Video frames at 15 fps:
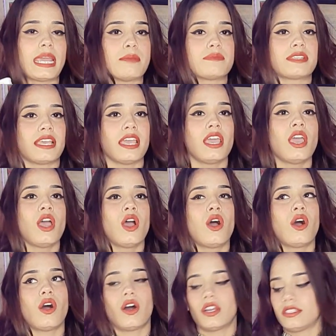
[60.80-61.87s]
टाइम से
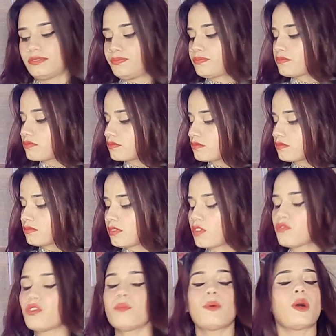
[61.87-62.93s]
और
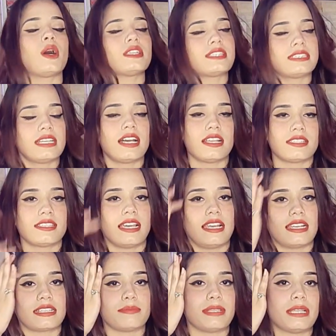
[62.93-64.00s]
वो बहुत ज़्यादा अच्छा
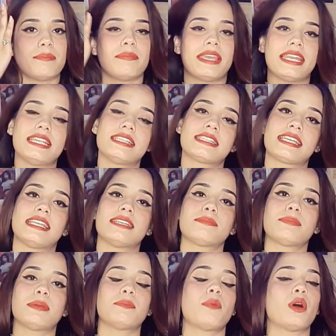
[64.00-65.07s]
लग मतलब मेरी स्किन
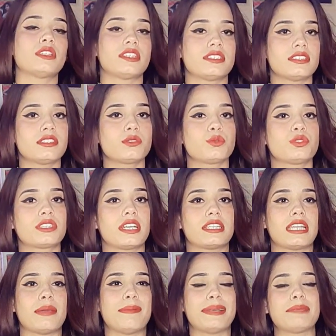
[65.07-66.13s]
पे बहुत अच्छे से सूट
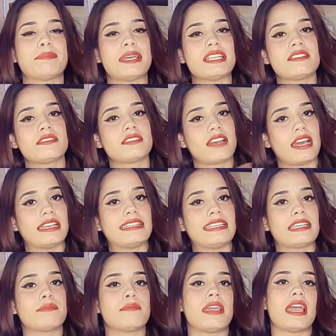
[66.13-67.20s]
करता है बट मैं चाह रही थी
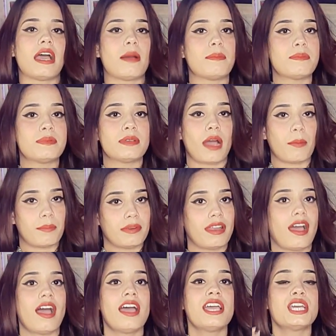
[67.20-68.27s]
कि मैं अब
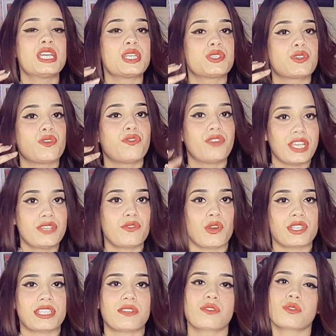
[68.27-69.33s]
अपना जो फेस
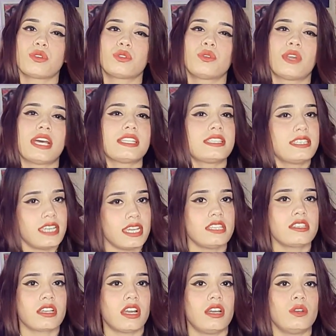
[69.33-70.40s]
वॉश है उसको थोड़ा
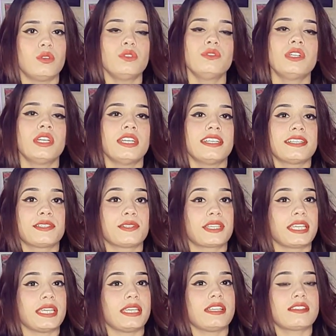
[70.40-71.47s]
चेंज कर लूँ
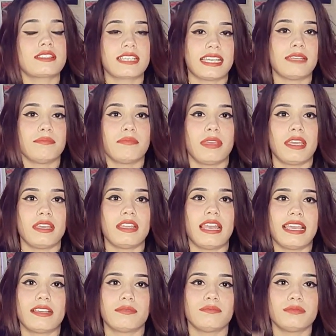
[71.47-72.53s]
क्योंकि स्किन में
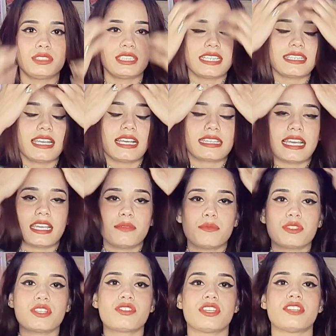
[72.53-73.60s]
लाइक मुझे ऐसा लगता है कि
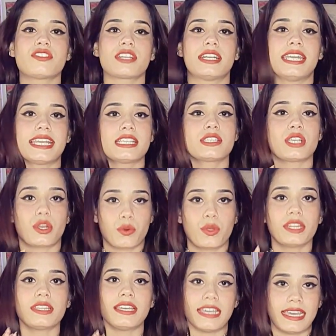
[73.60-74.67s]
मुझे चेंज करने की
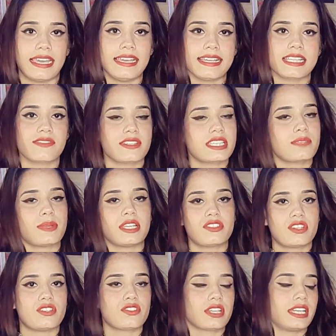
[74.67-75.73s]
ज़रूरत है इस वजह से मैंने
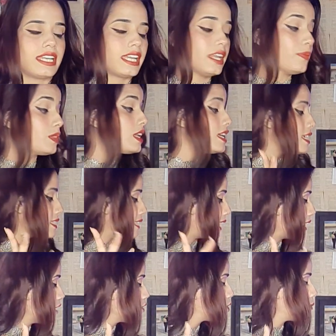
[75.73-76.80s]
चेंज करने के लिए
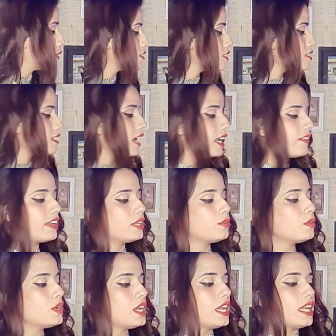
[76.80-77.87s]
सेकंड जो मैं चीज़ दिखाने वाली
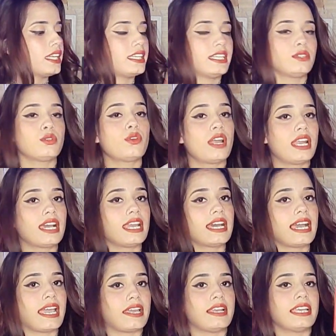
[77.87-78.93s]
हूँ ये दोनों अलग
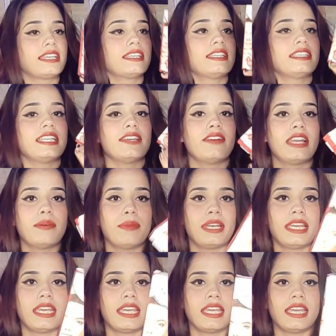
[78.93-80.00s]
अलग आए हैं लाइक ये वाला
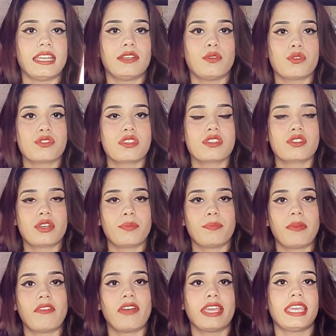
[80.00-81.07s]
मैंने नोज स्ट्रिप
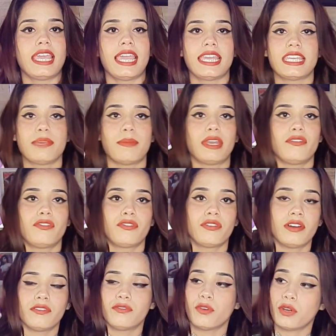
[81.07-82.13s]
मंगवाई है ये मैंने
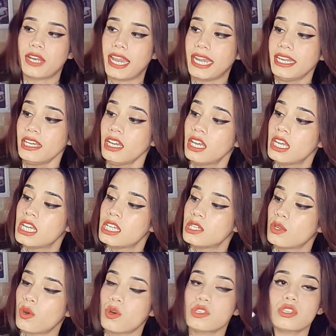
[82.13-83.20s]
फोरहेड
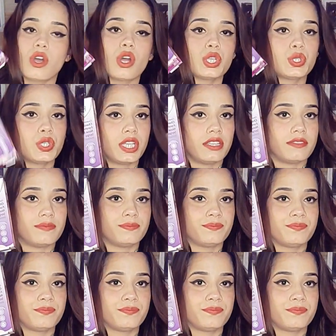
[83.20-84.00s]
नोज और चिन